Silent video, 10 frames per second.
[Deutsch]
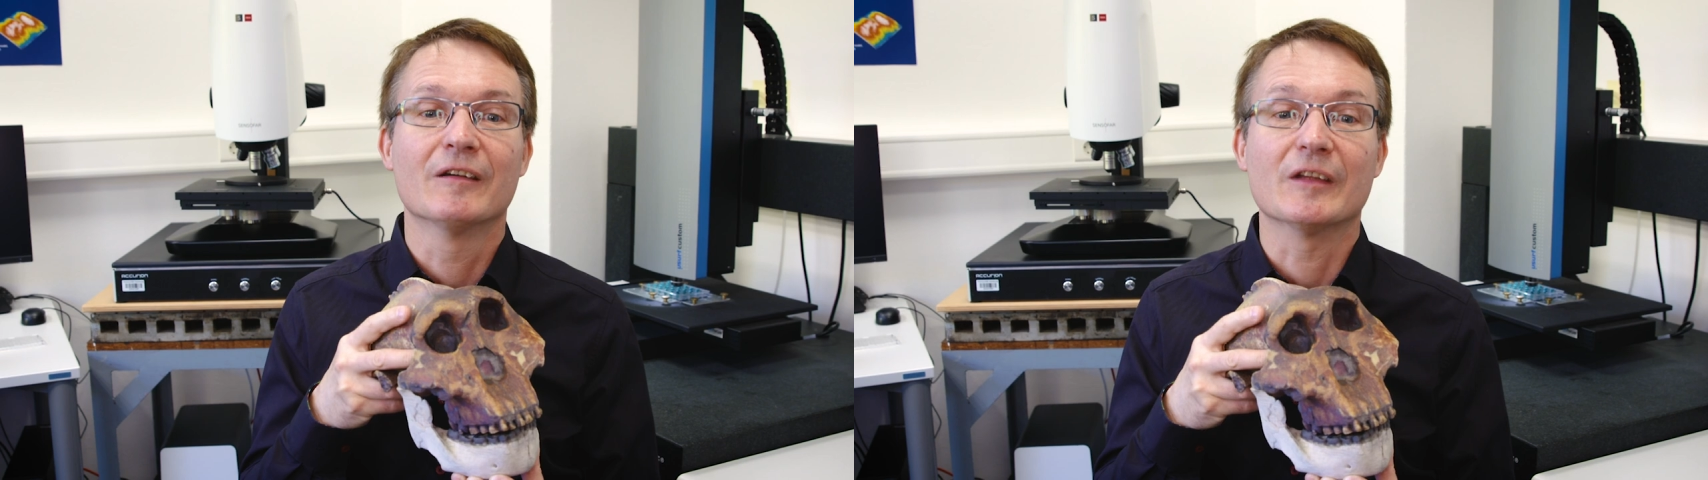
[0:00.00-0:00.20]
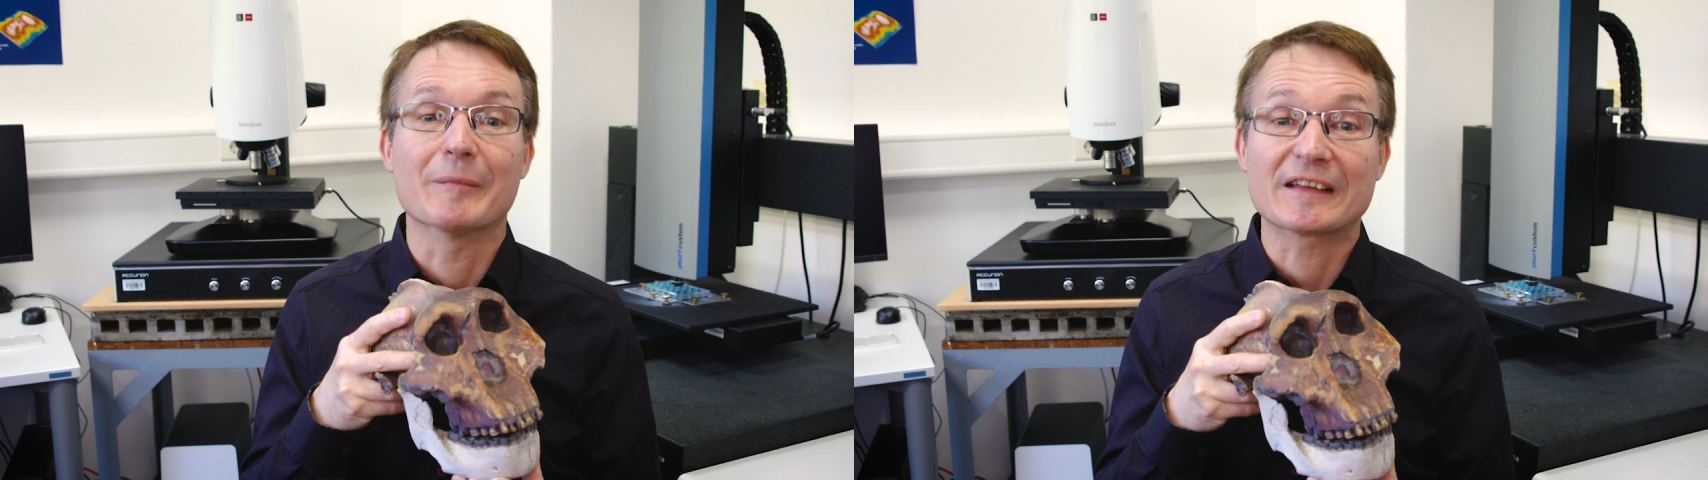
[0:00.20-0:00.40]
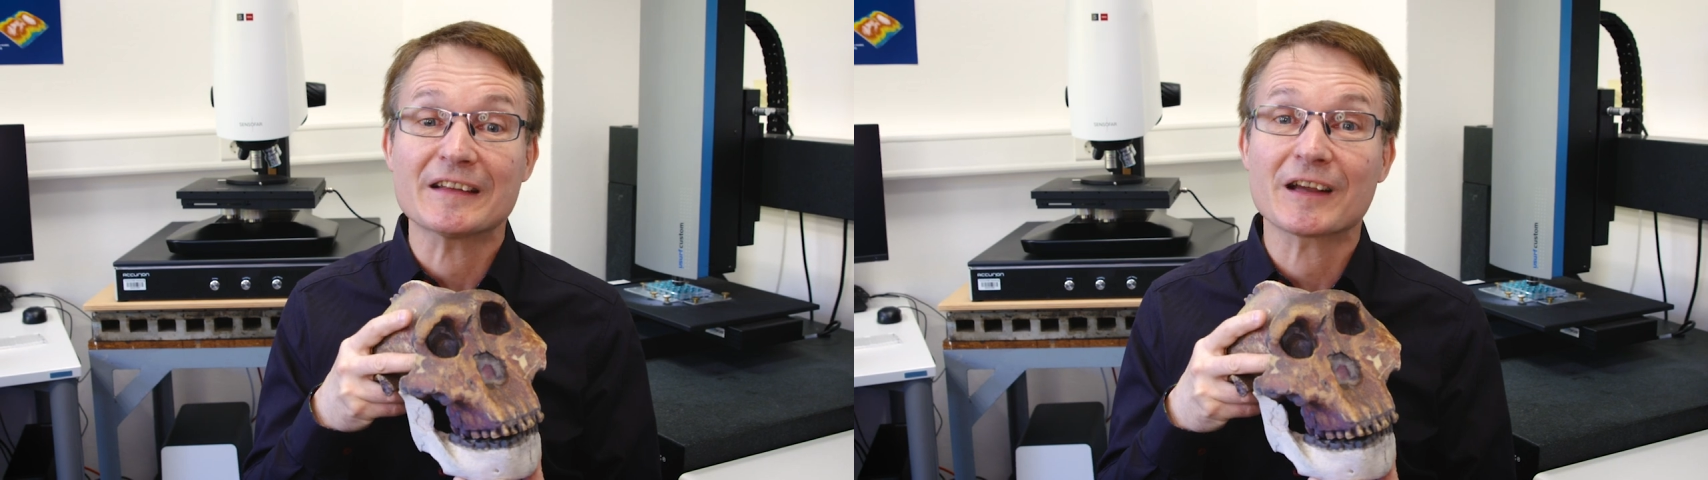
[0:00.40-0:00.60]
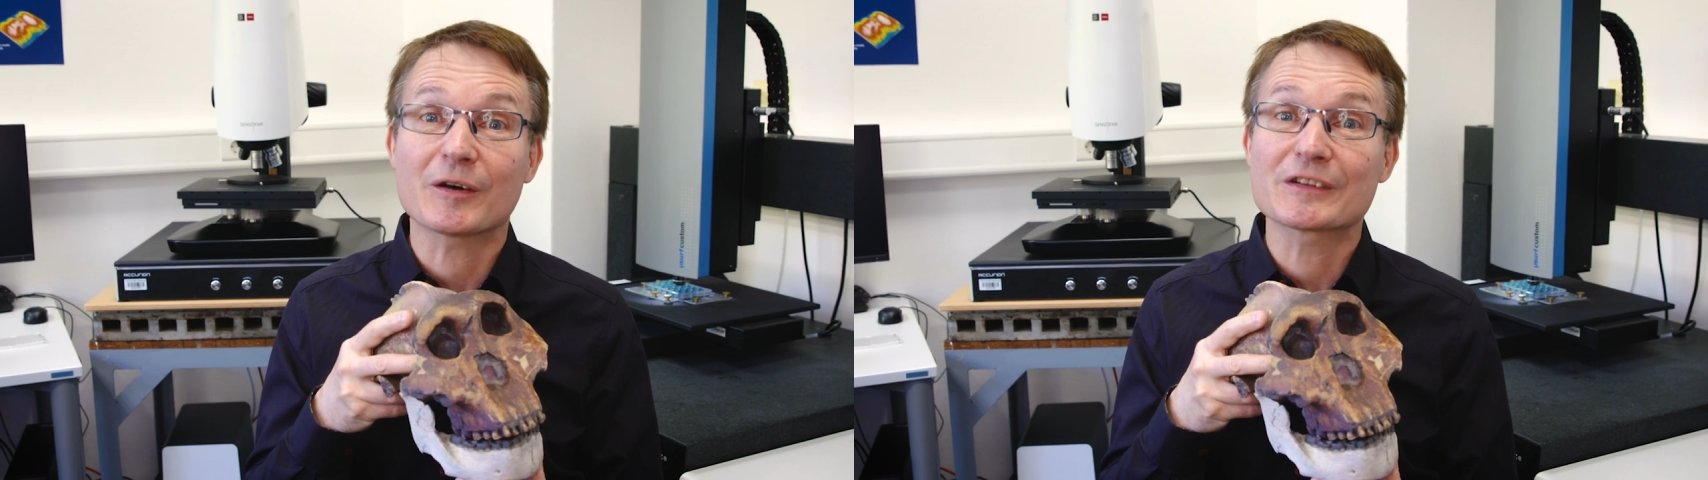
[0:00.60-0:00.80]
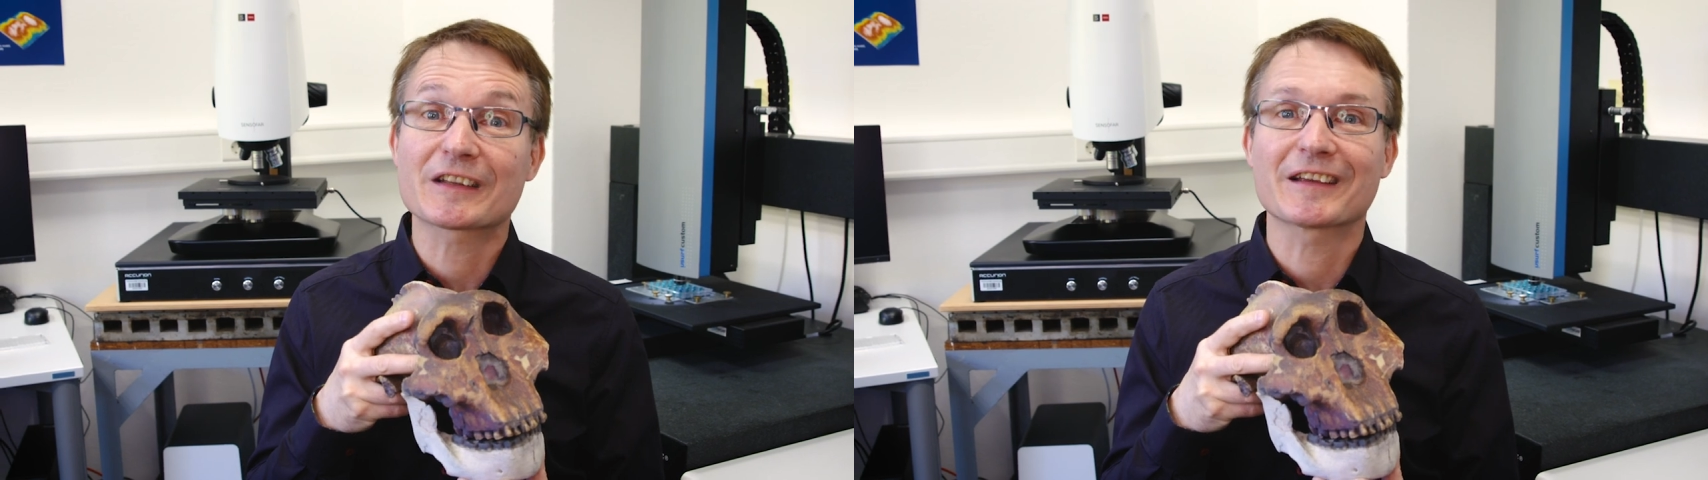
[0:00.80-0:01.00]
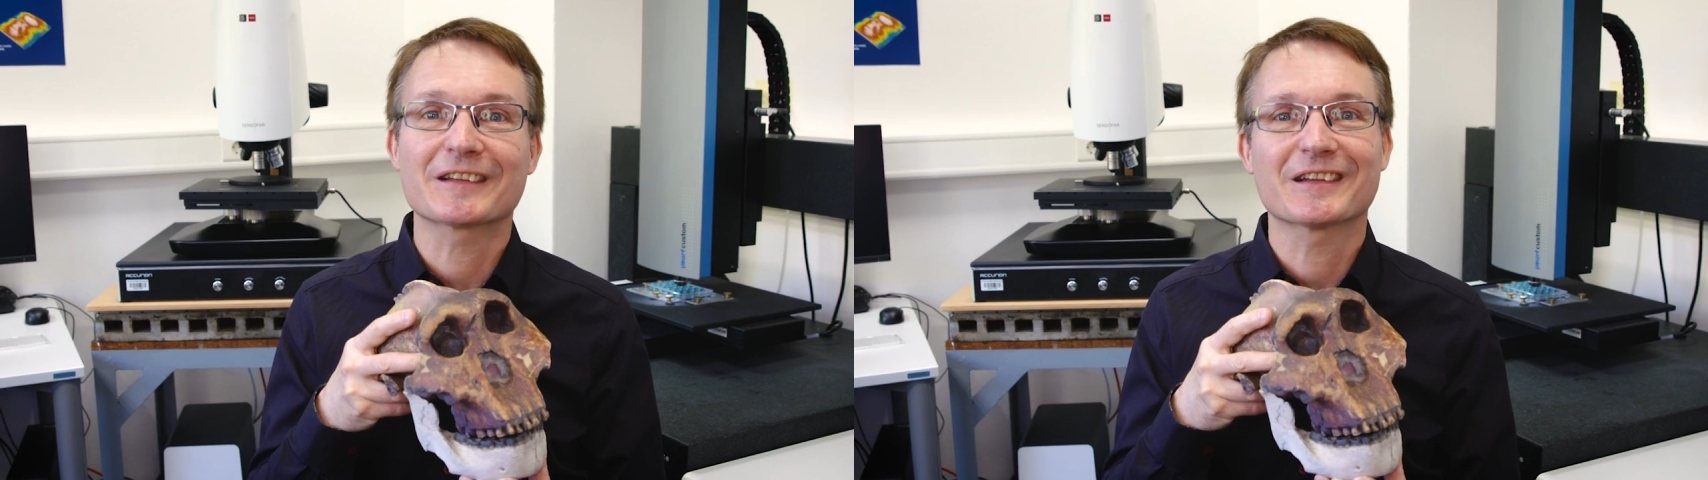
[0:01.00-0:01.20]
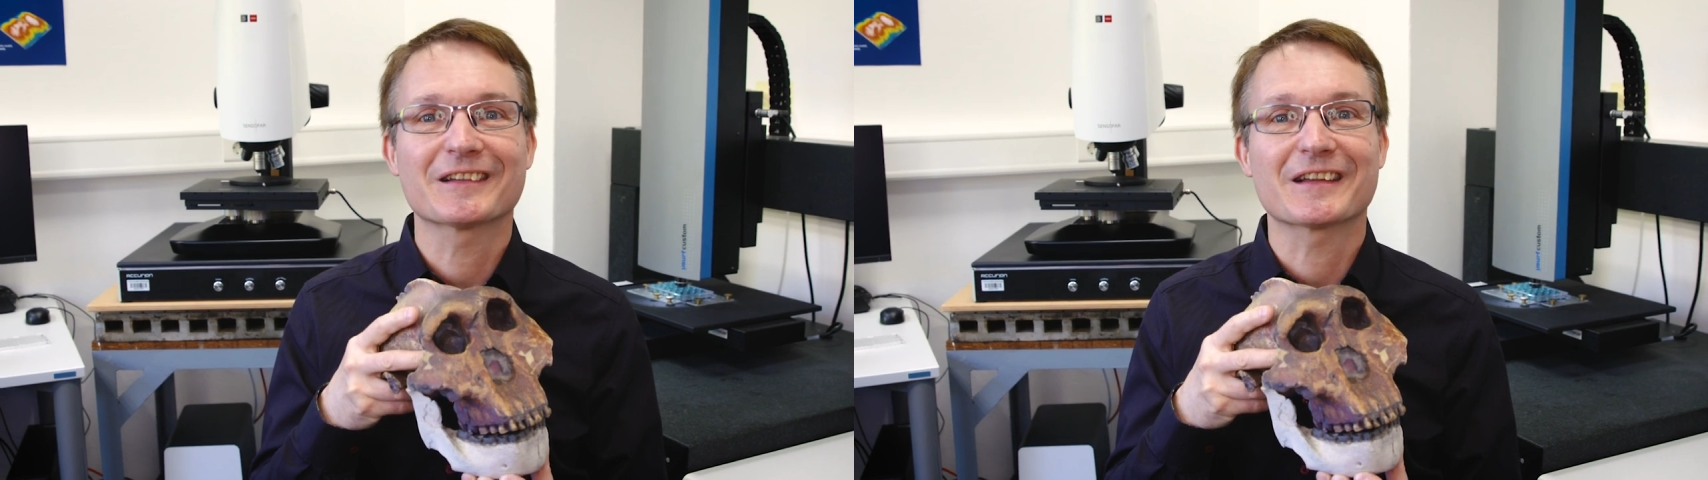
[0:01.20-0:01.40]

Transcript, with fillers: Wie man das herauskriegt,